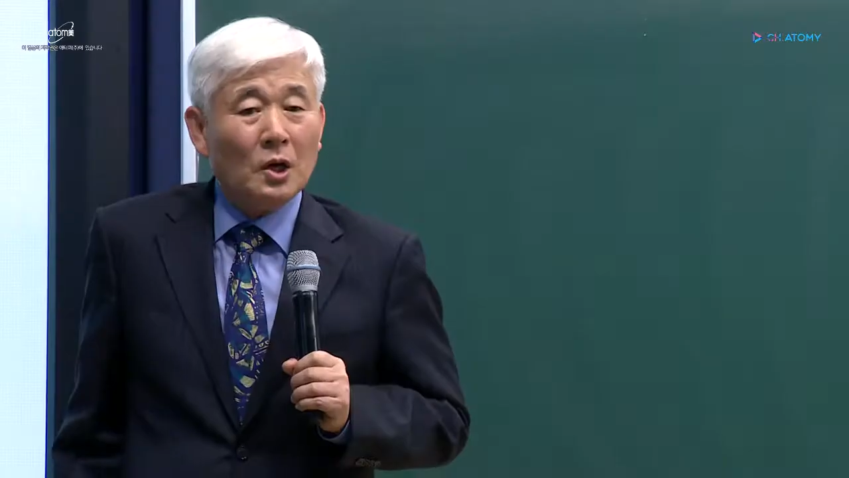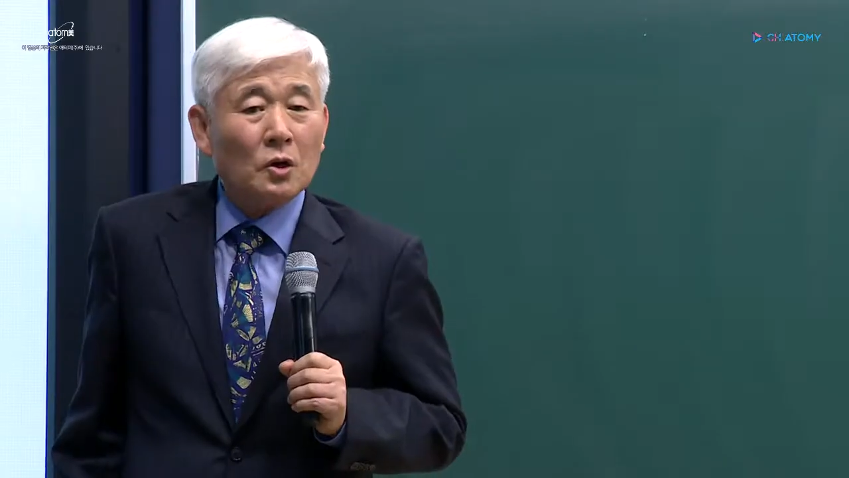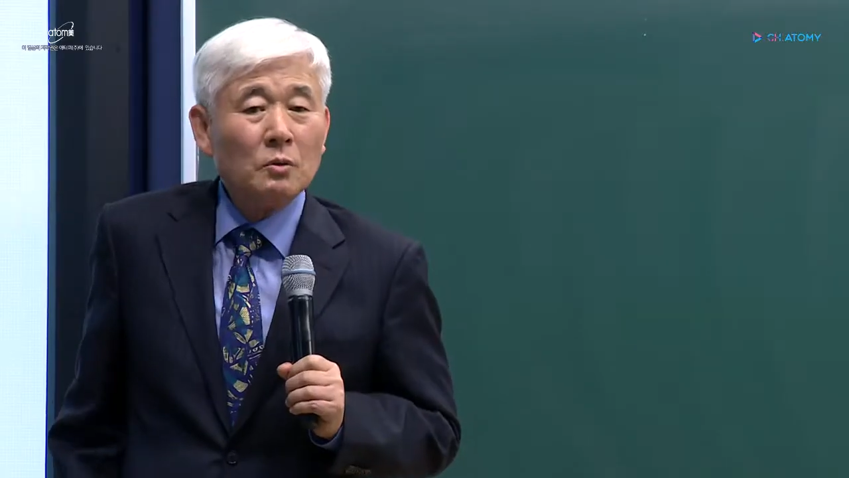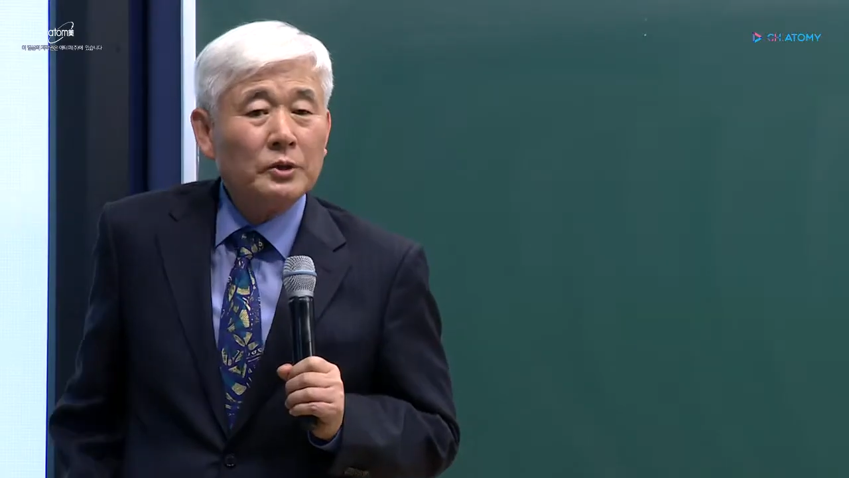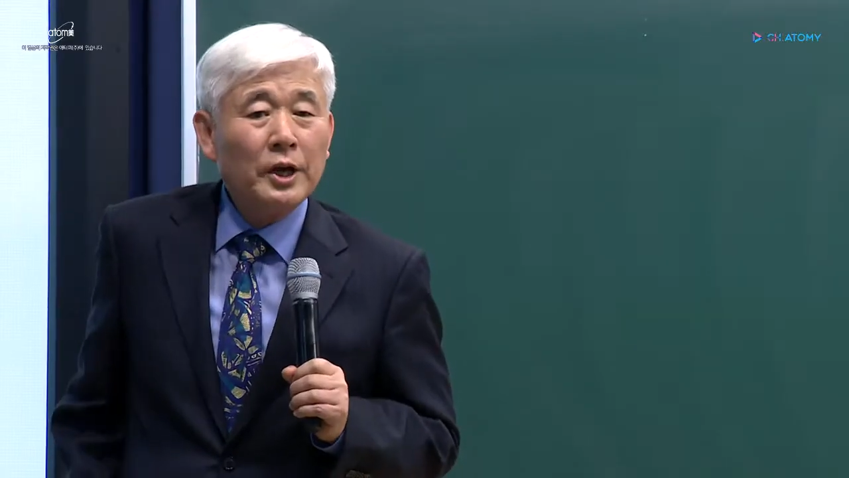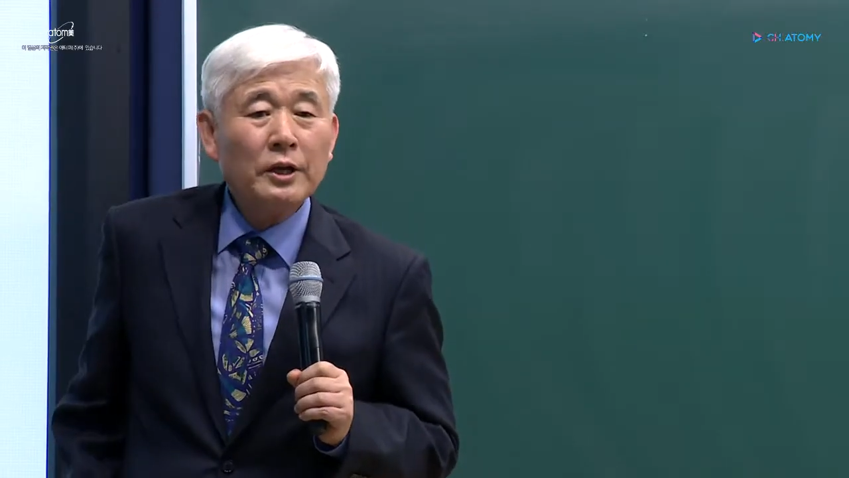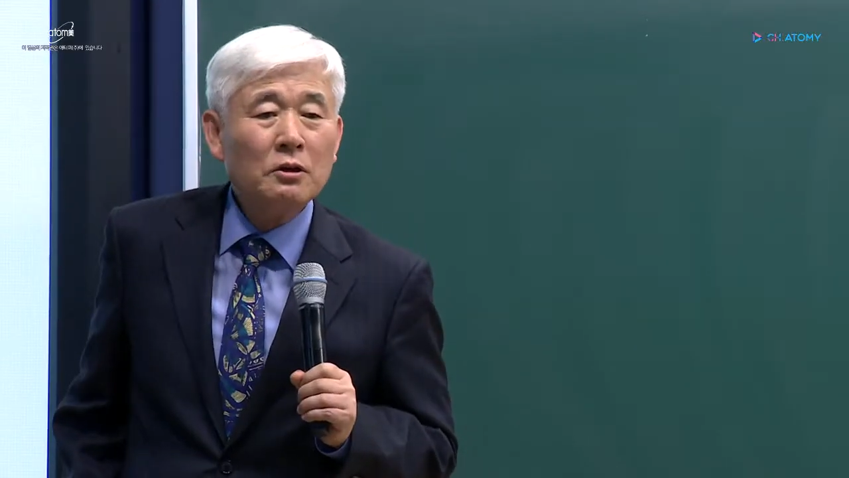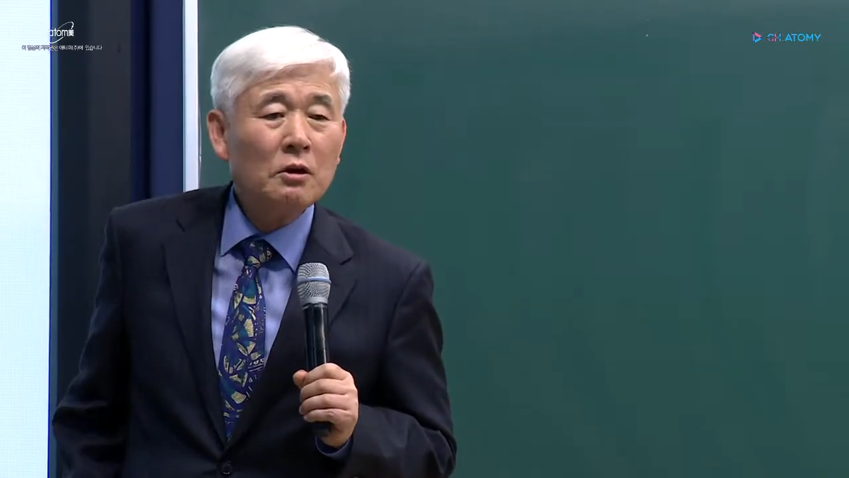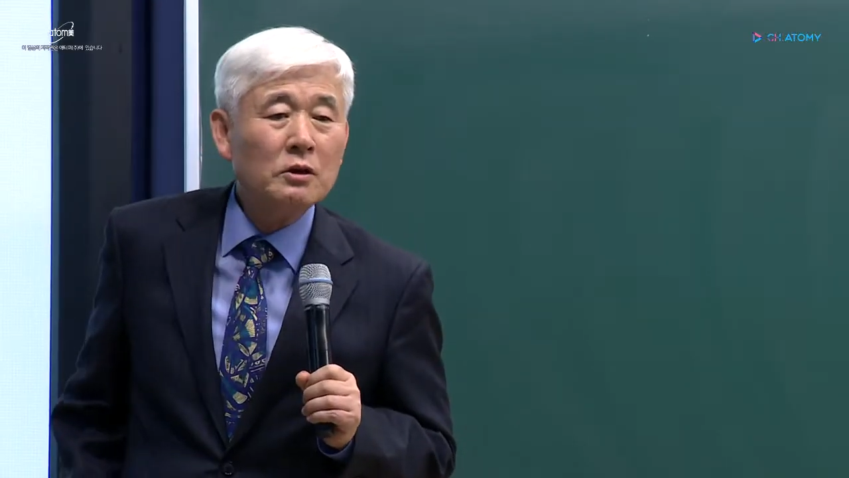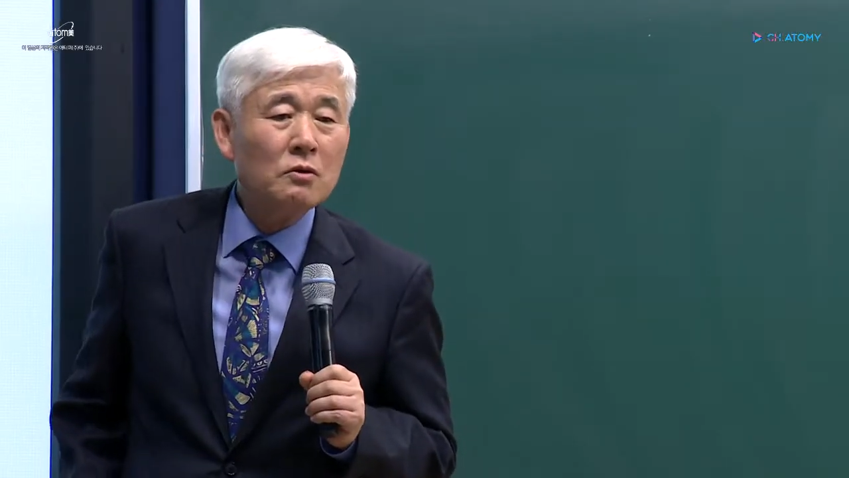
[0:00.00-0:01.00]
그럼
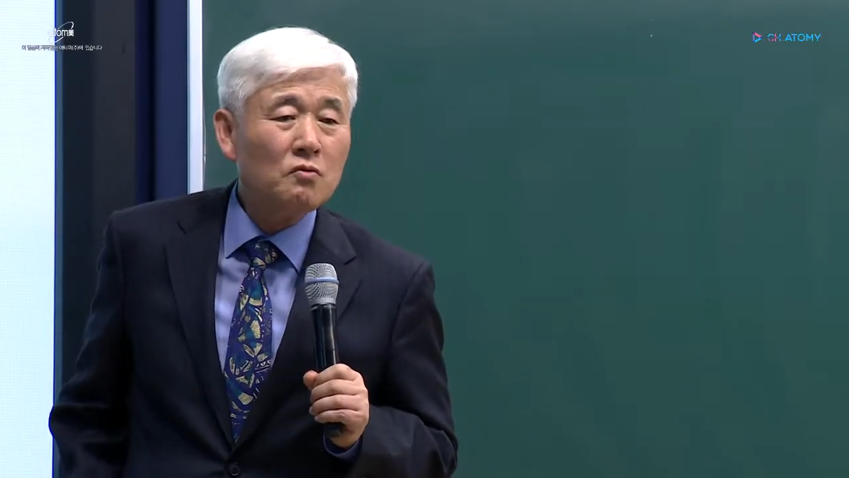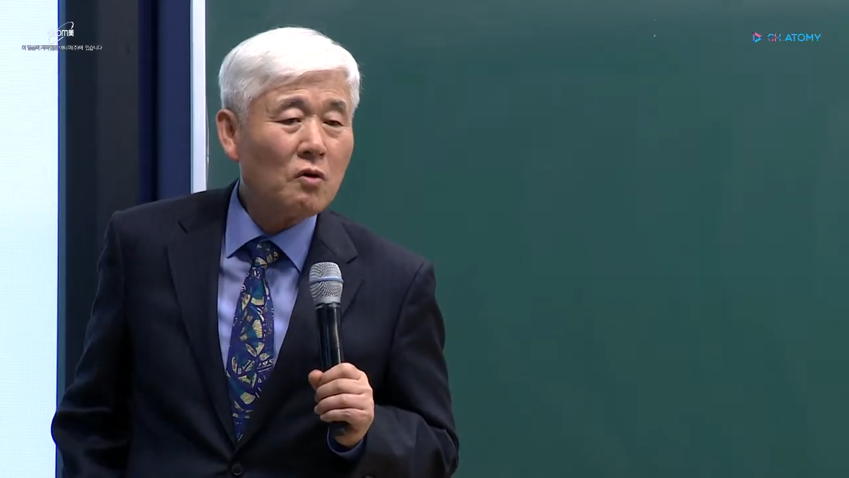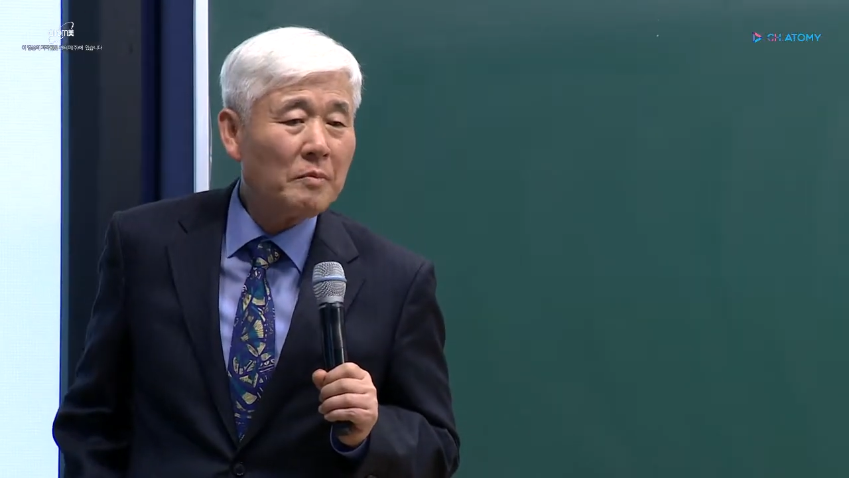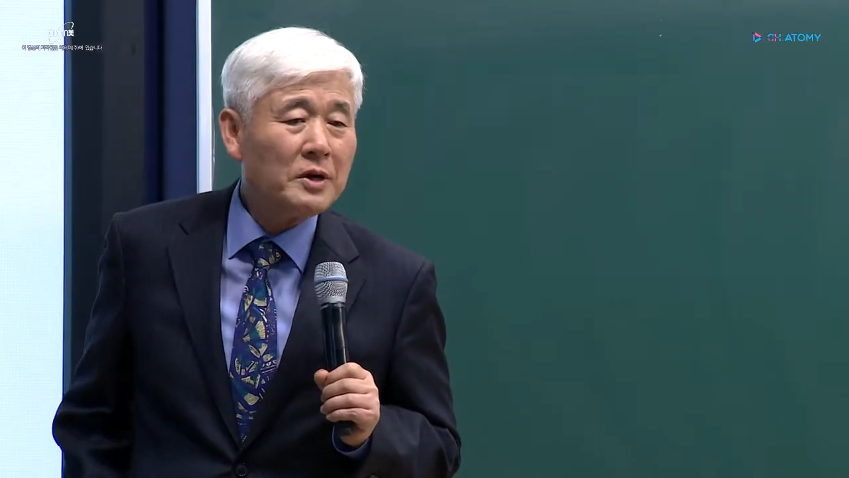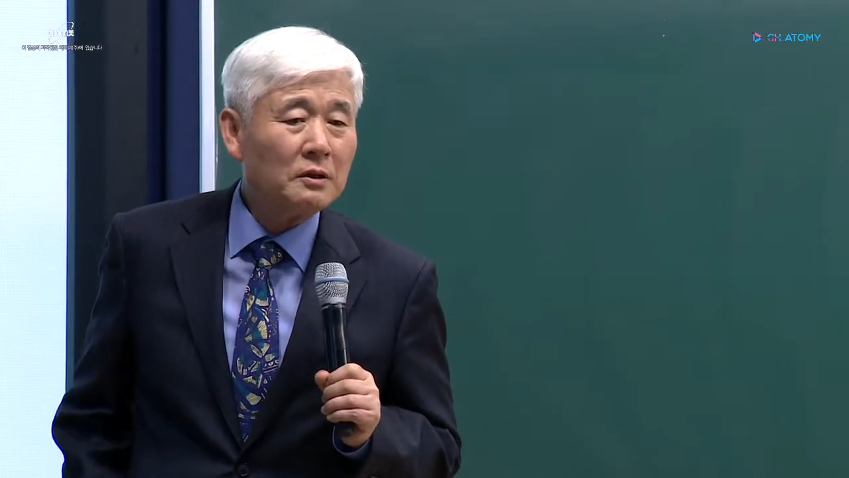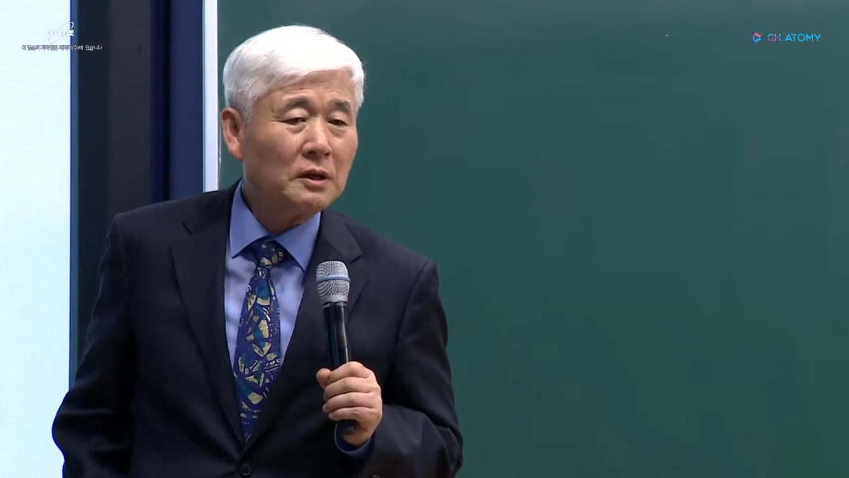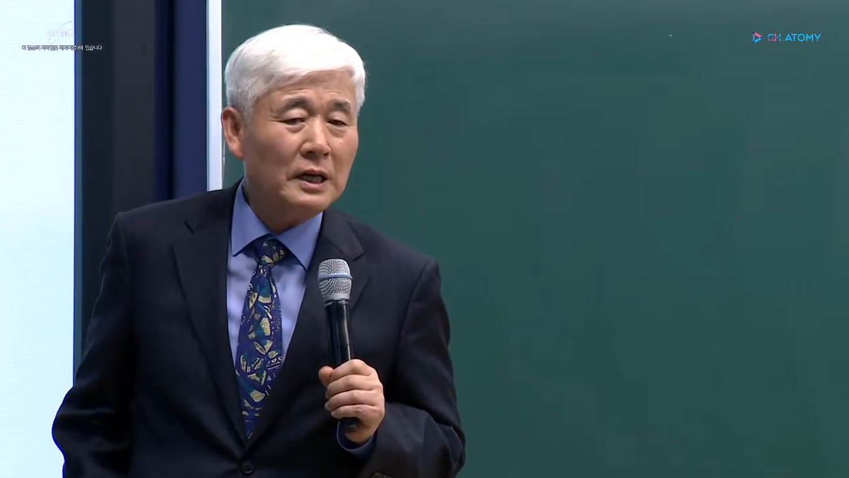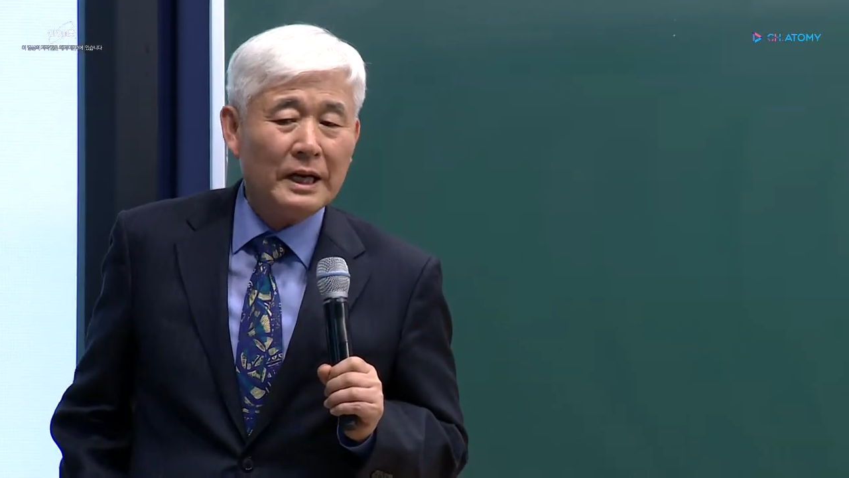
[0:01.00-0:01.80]
얘들을 연구하면